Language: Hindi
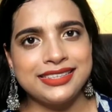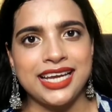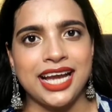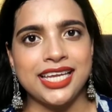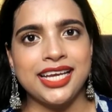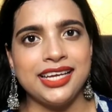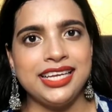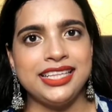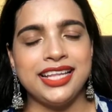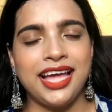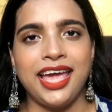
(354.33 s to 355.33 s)
जाके
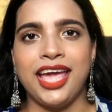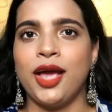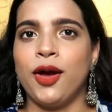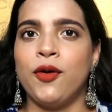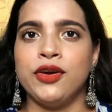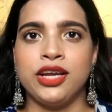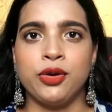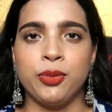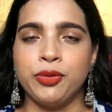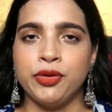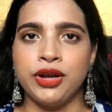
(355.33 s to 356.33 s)
खरीदना है और ये
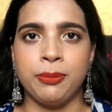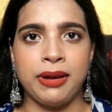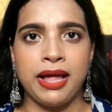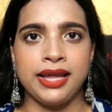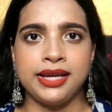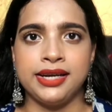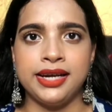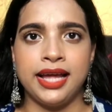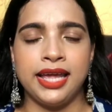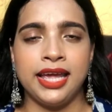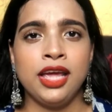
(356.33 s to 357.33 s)
कूपन अप्लाई
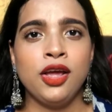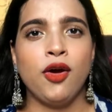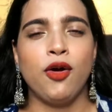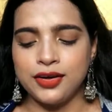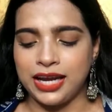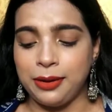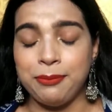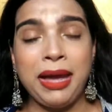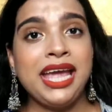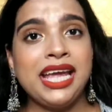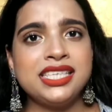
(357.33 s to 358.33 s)
करना है ओके okay,
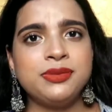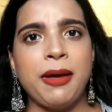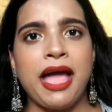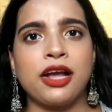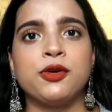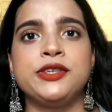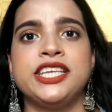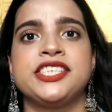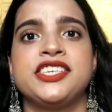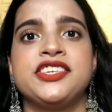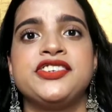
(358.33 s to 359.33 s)
मैं इस बैग को
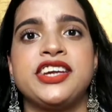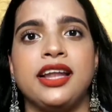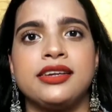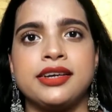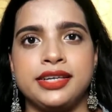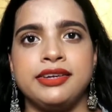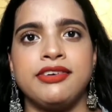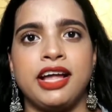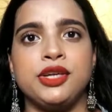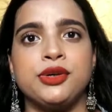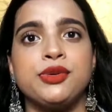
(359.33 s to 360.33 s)
टेस्ट एंड ट्रायल करने
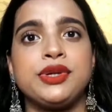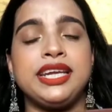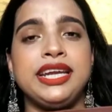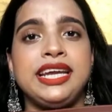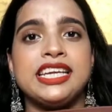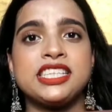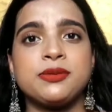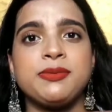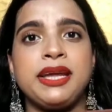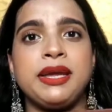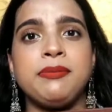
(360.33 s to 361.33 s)
वाली हूँ कि
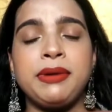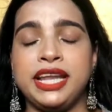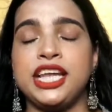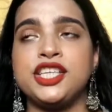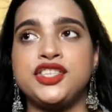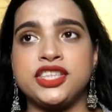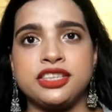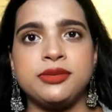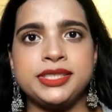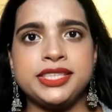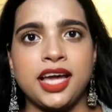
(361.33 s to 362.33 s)
इसमें मेरे
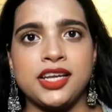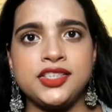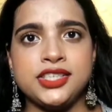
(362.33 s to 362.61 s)
जितने भी सारे